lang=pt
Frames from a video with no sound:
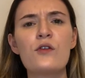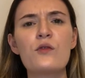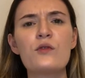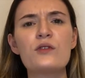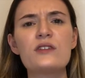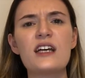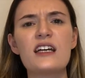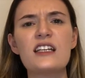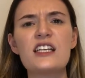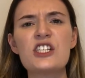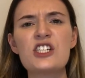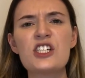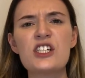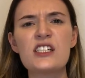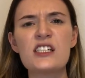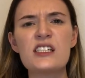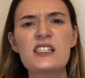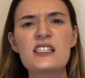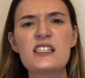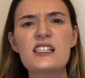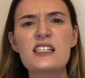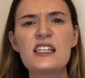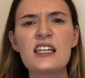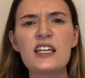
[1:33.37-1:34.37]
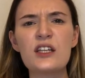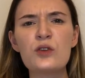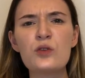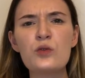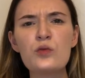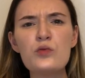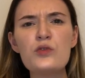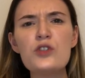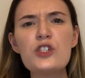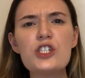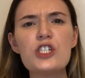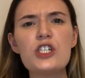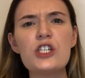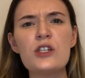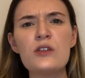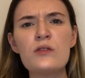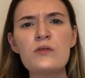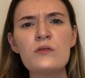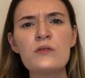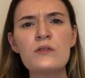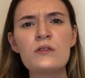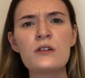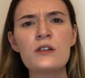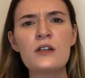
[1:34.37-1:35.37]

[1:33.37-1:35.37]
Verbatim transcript: cuidar das criancinhas tudinho